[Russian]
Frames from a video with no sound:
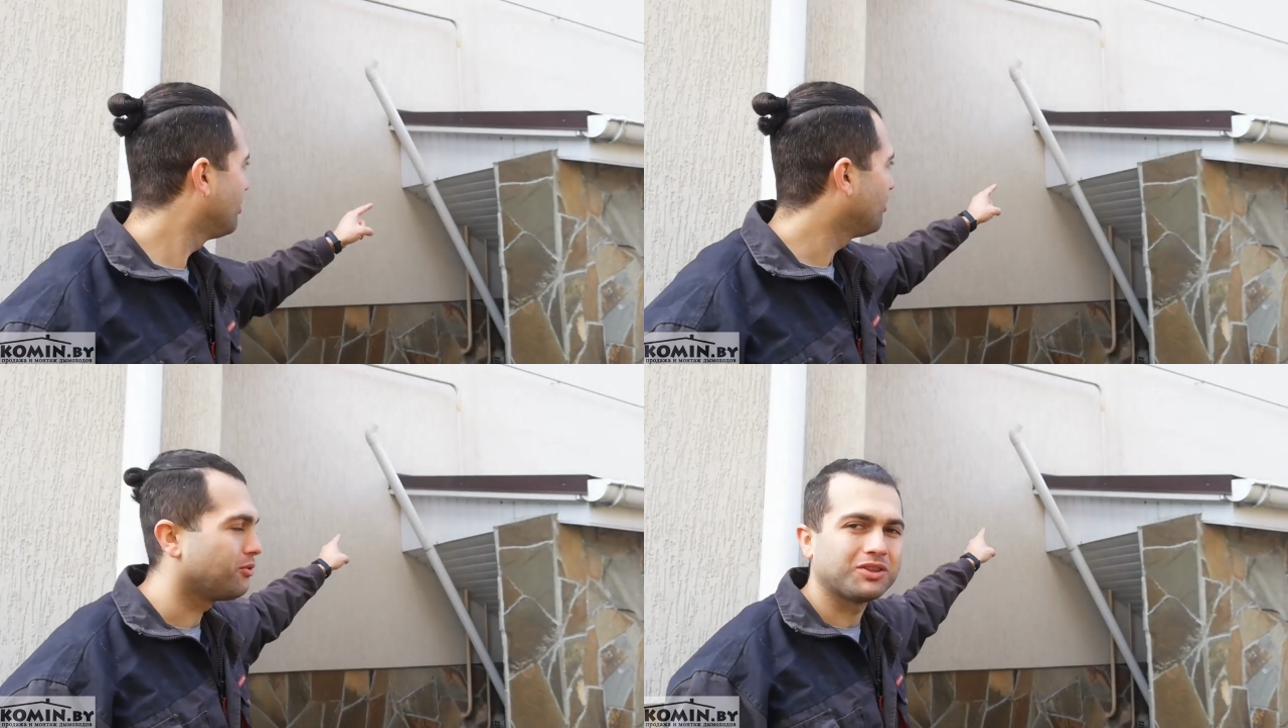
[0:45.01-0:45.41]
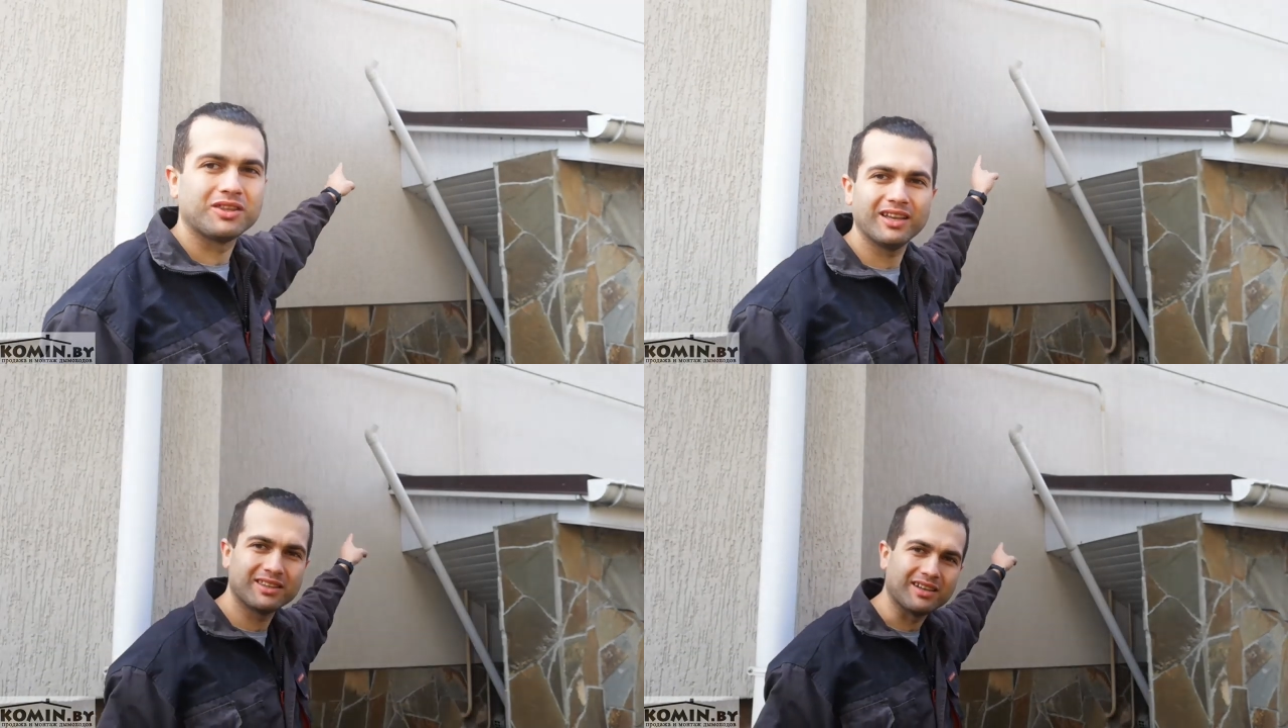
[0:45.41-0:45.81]
Вот
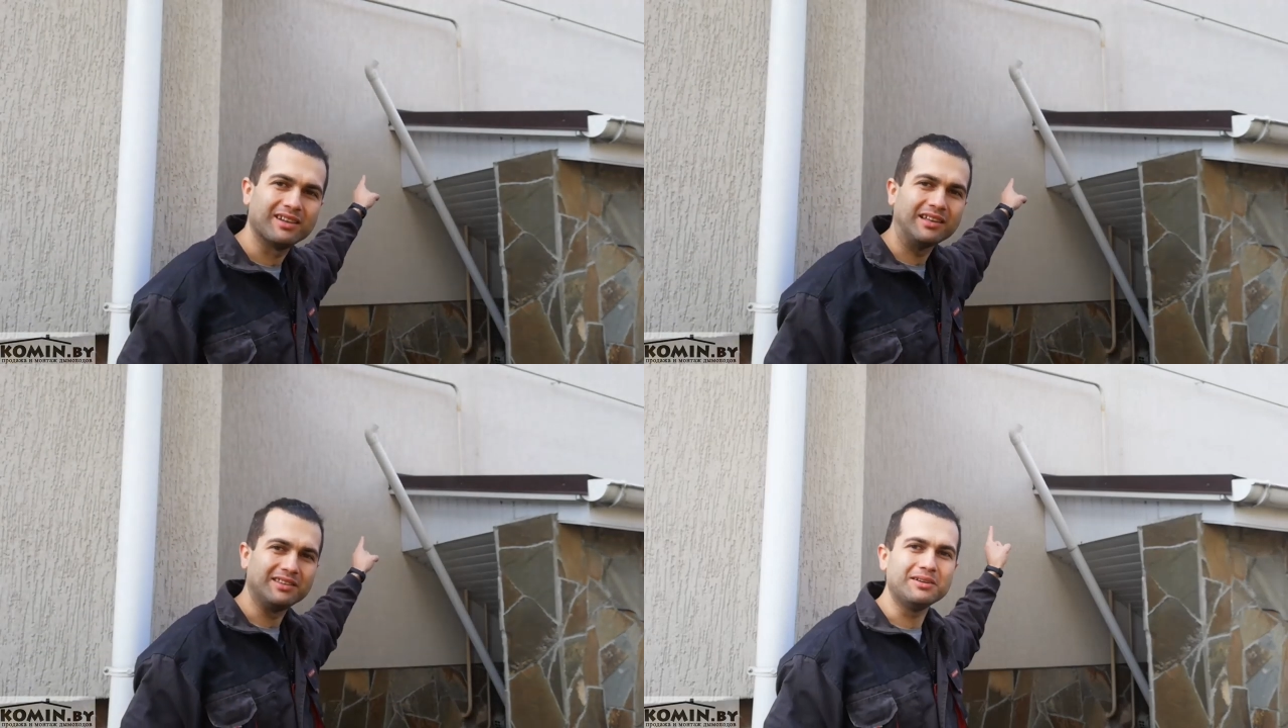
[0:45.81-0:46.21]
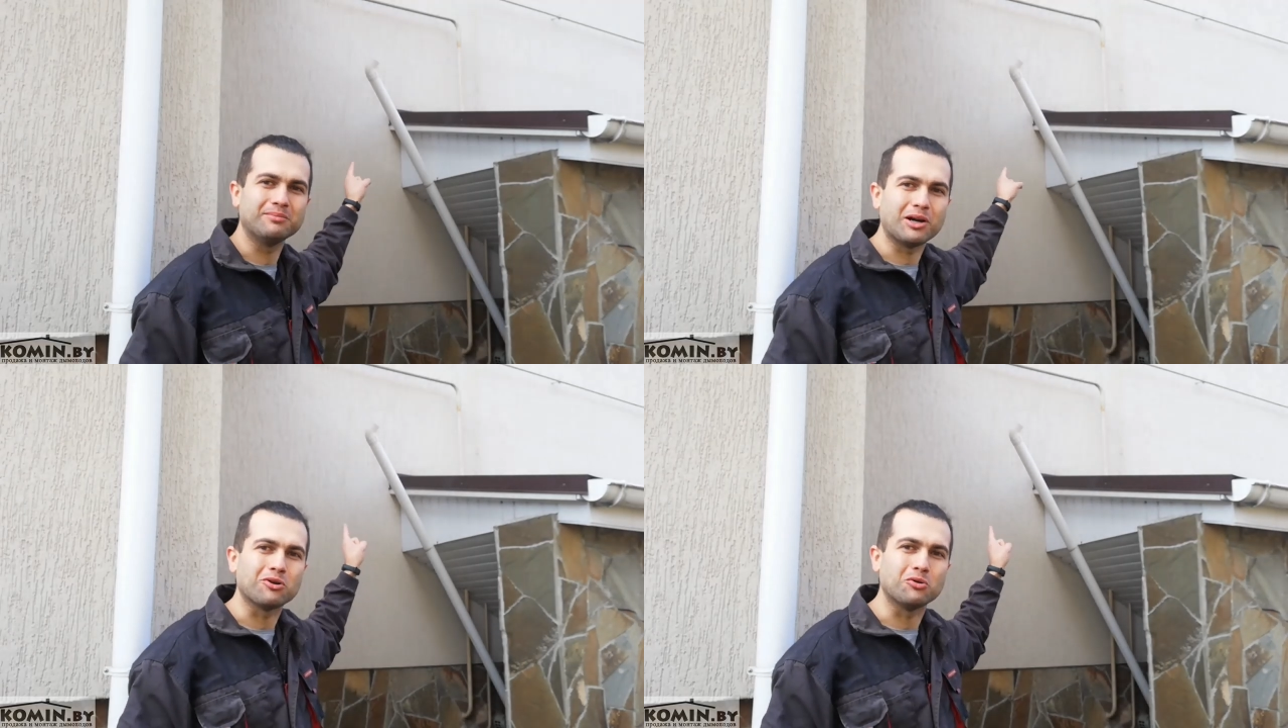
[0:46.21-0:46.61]
это
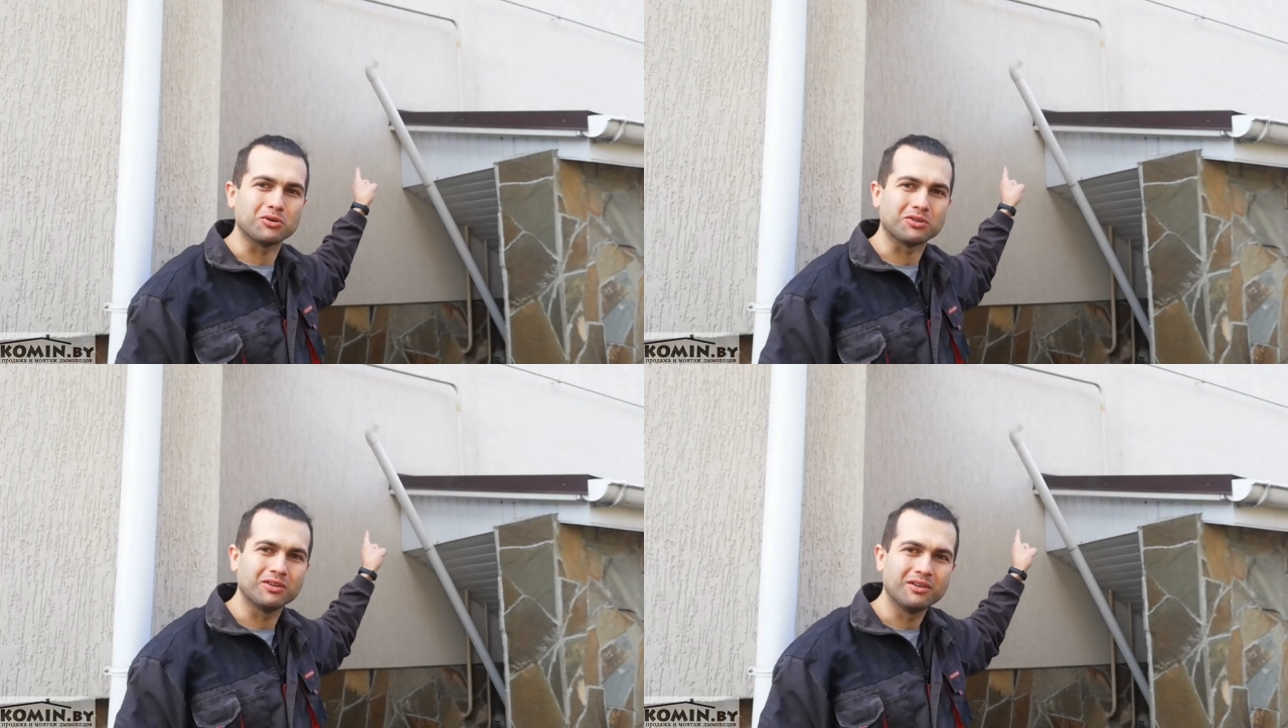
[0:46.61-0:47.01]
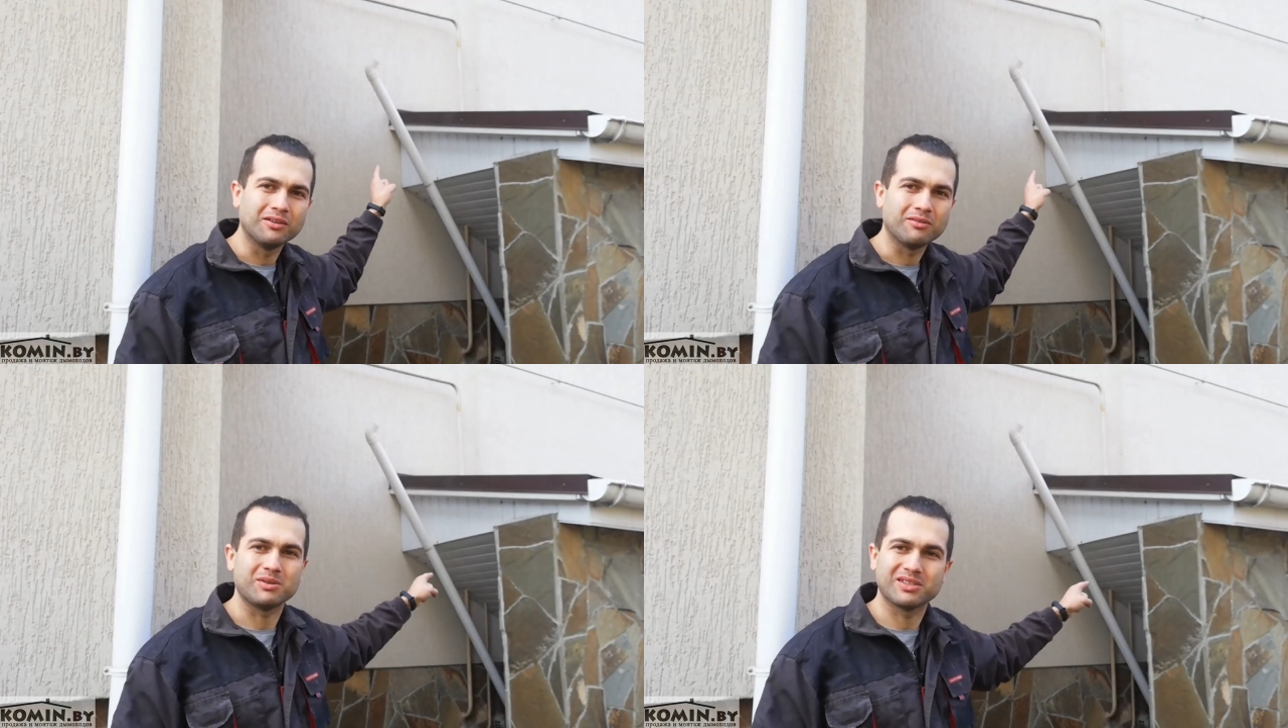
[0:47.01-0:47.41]
дымоход.
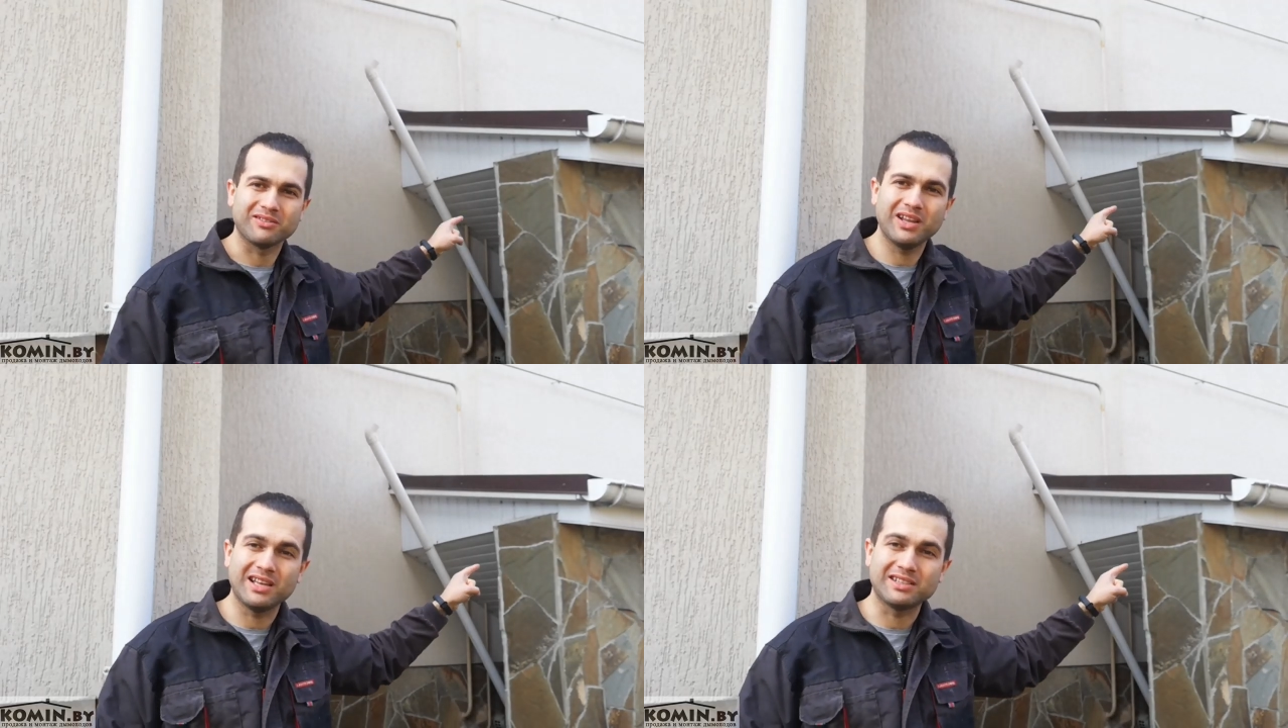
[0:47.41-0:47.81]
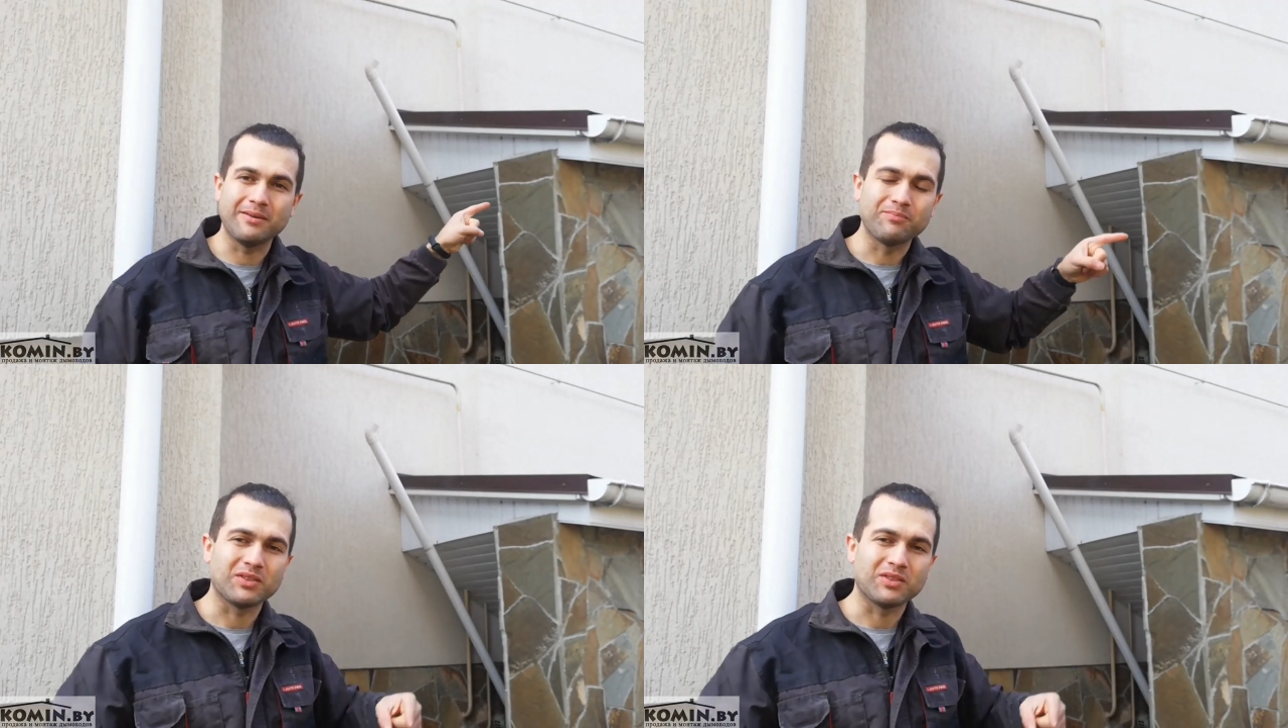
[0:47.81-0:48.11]
Вы представляете?